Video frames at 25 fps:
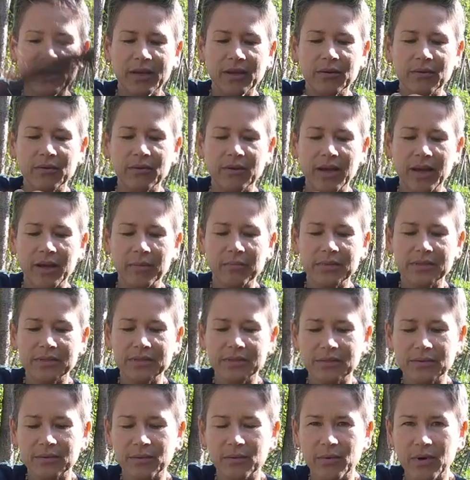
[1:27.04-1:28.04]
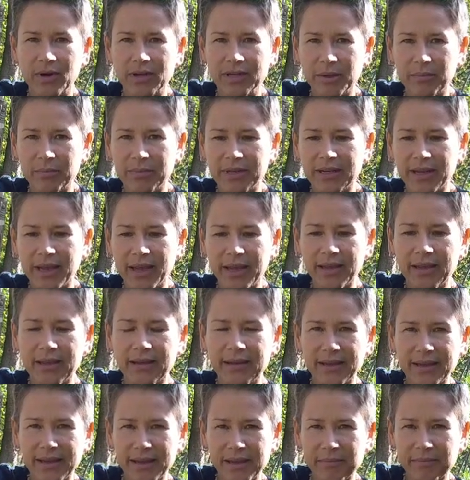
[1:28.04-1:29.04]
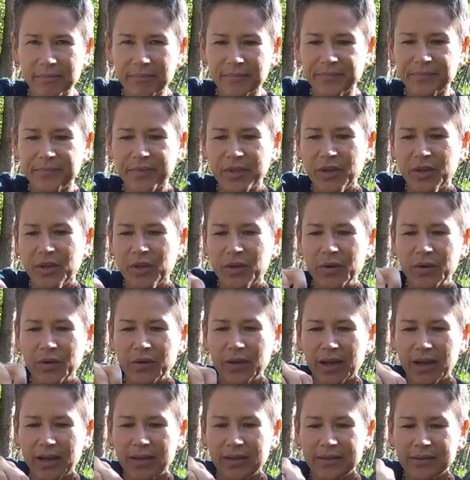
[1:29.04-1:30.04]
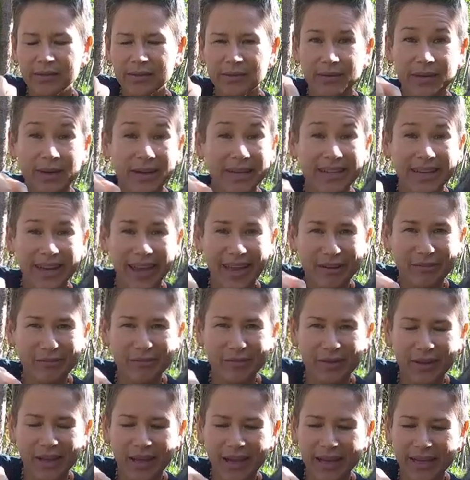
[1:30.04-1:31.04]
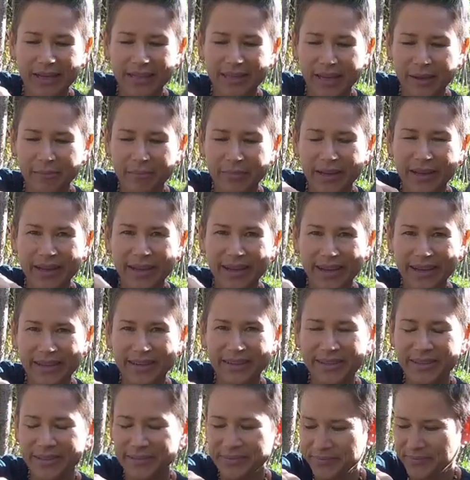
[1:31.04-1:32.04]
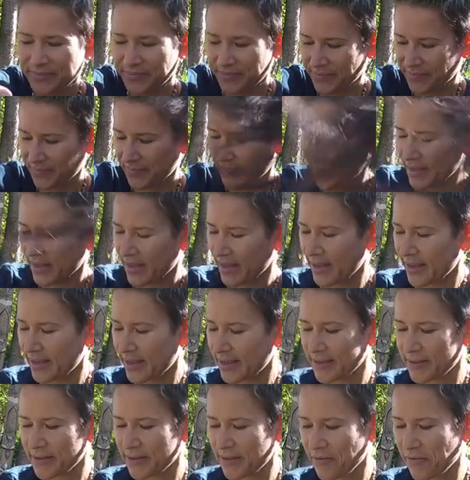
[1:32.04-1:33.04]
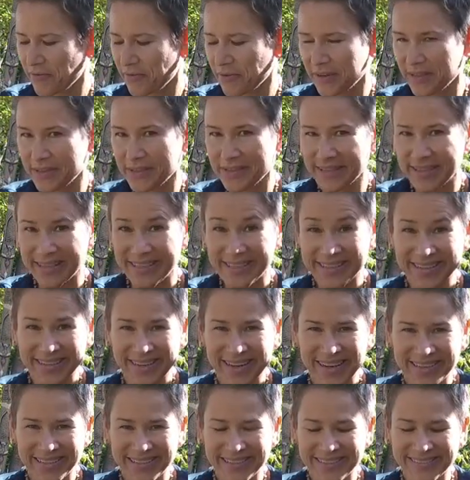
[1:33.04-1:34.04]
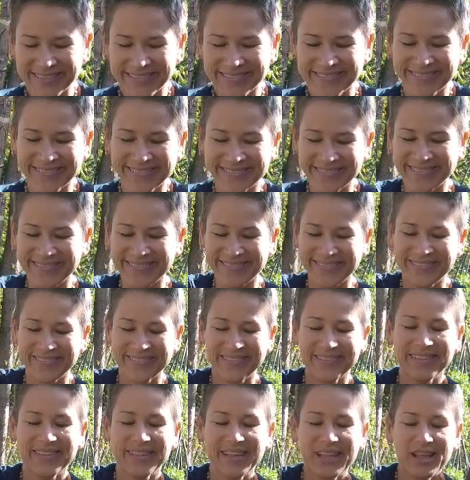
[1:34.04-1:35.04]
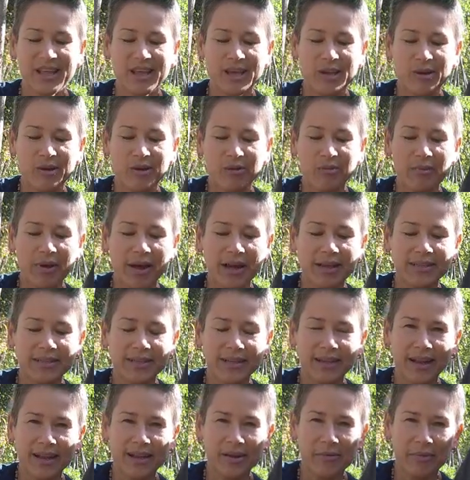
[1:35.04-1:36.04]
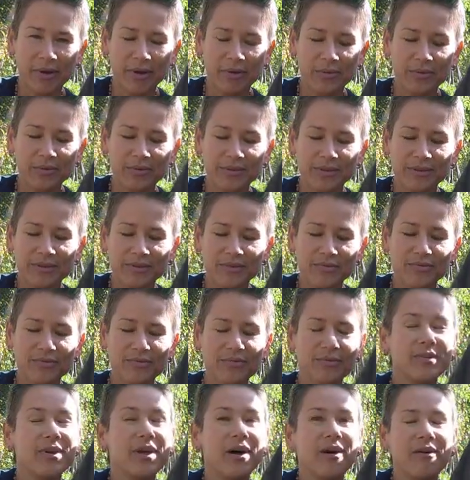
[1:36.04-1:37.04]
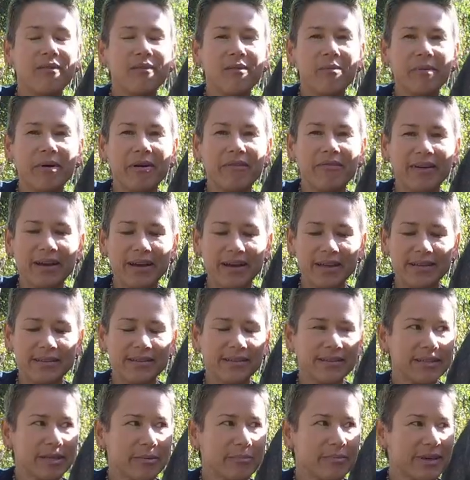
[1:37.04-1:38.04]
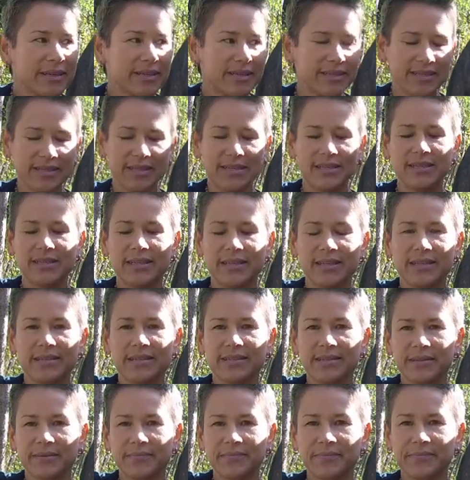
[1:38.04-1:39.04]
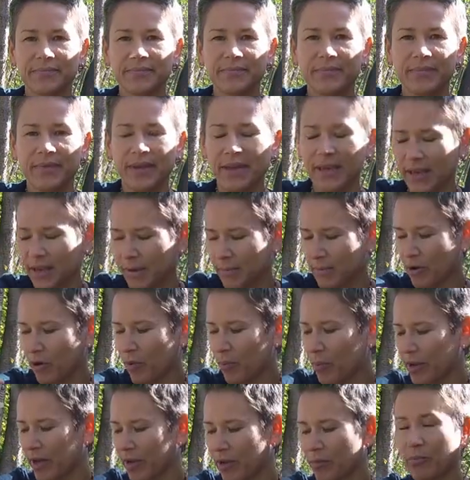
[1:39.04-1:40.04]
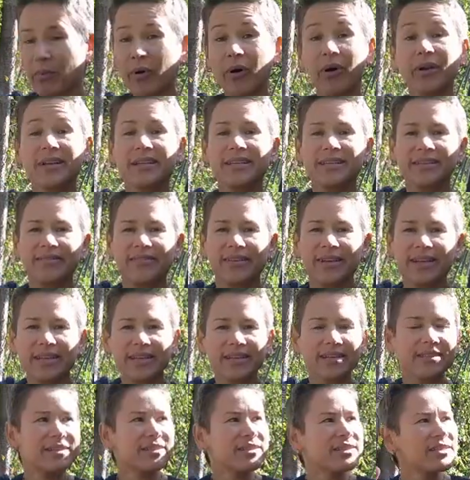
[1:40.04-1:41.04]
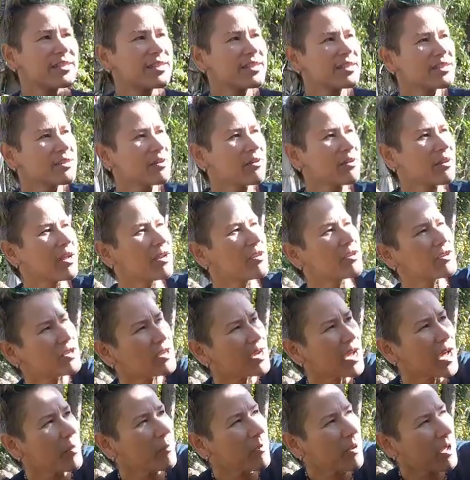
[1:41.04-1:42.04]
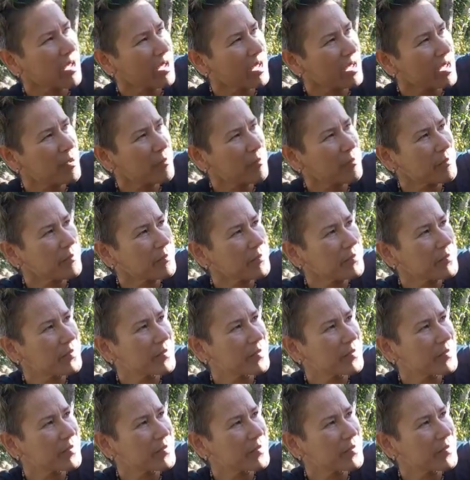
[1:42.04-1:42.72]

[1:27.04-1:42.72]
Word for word: Und da habe ich das Ohr damit eingerieben und hat das sogar direkt von der Hand abgeleckt. Also der fand das ganz klasse. Und man hat ja dann immer ein gutes Gefühl, auch wenn man weiß, da passiert nichts. Auch bei den Ponys, wenn die jetzt einen Stich oder eine Schramme haben,